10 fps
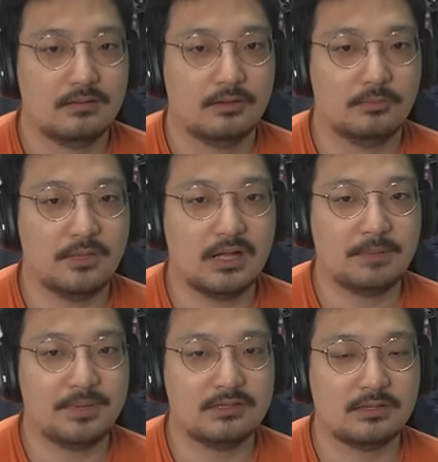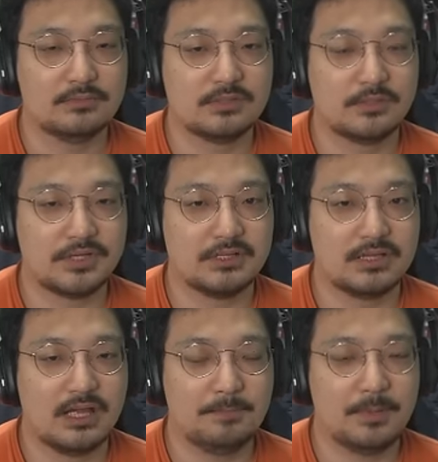엄마가 아빠한테 엄청 뭐라
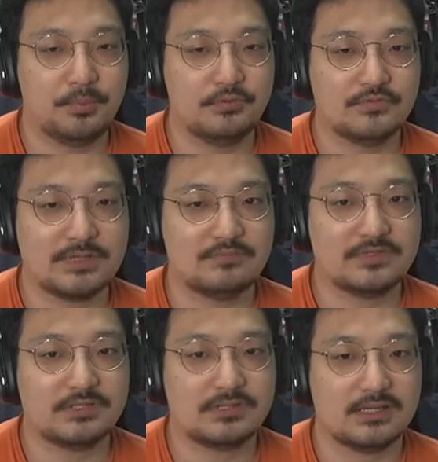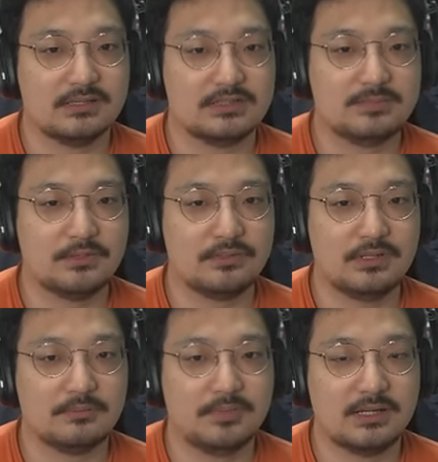한다. 아빠 포도주가 문제였다. 집에 오니
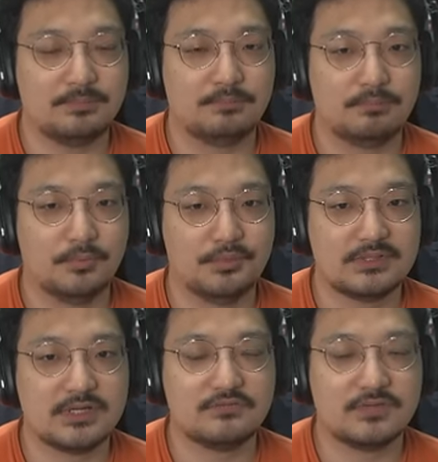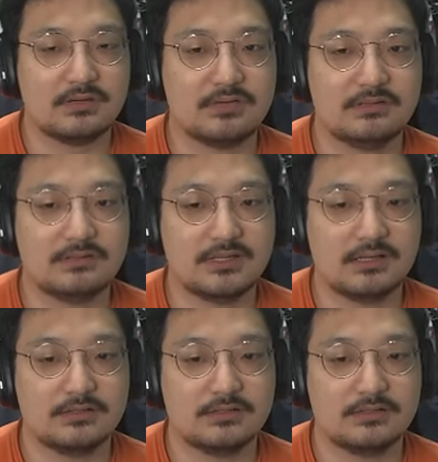엄마가 몸보신 해준다고 생선탕